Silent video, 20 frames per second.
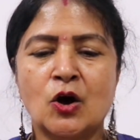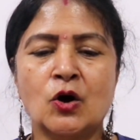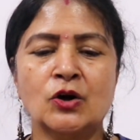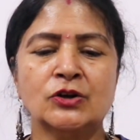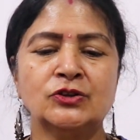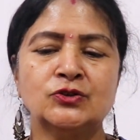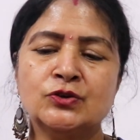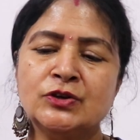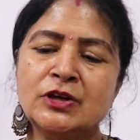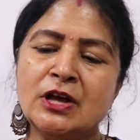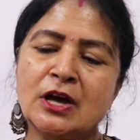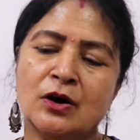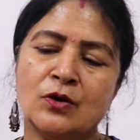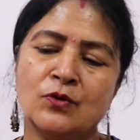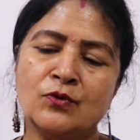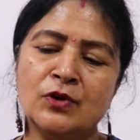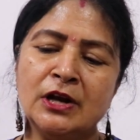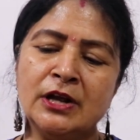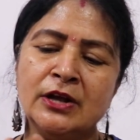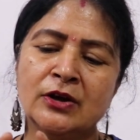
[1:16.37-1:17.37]
और जो ये
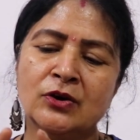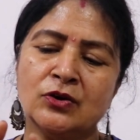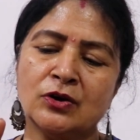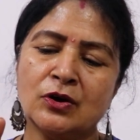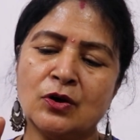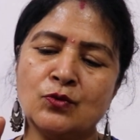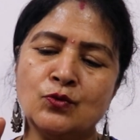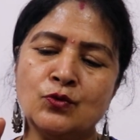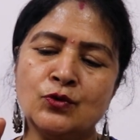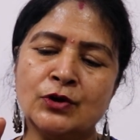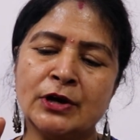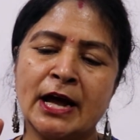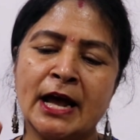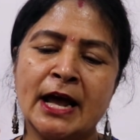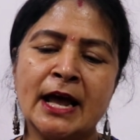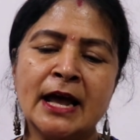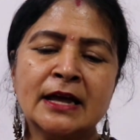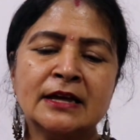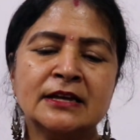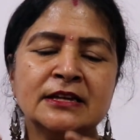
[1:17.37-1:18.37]
उंगली और अंगूठा
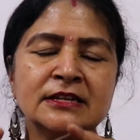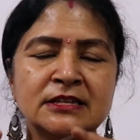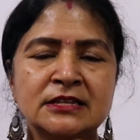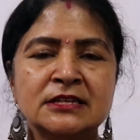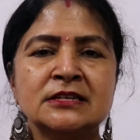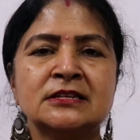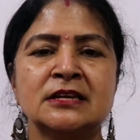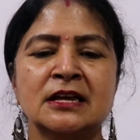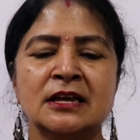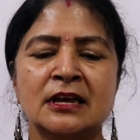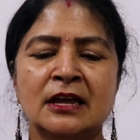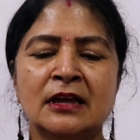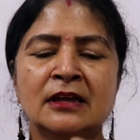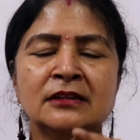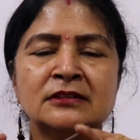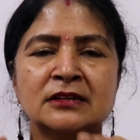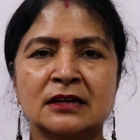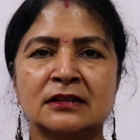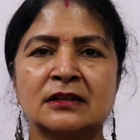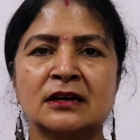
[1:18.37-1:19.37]
है इसी से ही
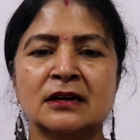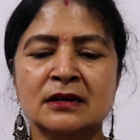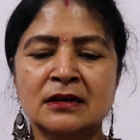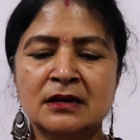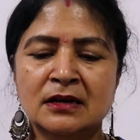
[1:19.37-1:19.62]
ज़्यादा